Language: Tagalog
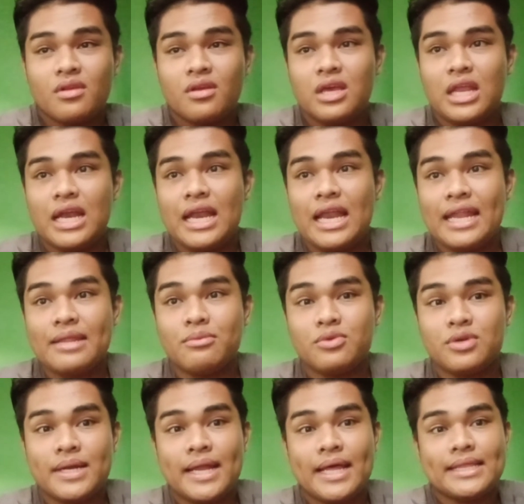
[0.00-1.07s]
kilalanin
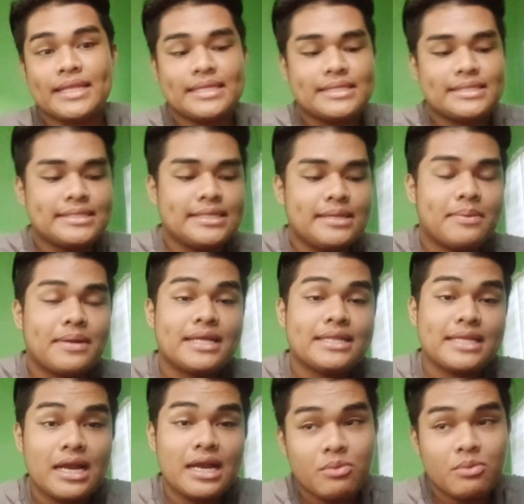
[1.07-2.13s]
muna natin. Hindi pa
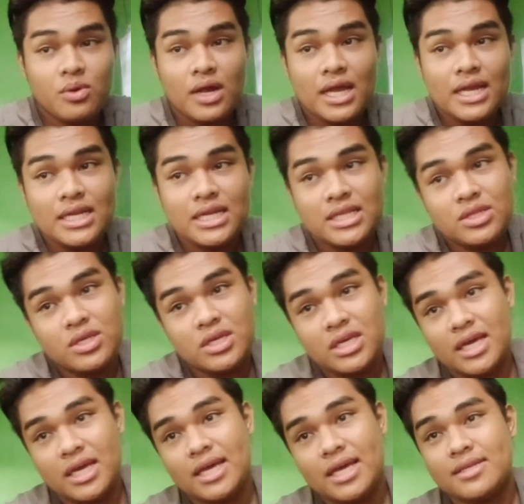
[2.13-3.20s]
natin alam yung galing eh.
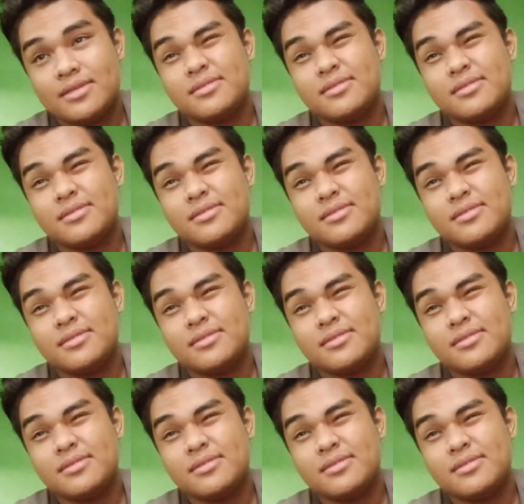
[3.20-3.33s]
Kaya,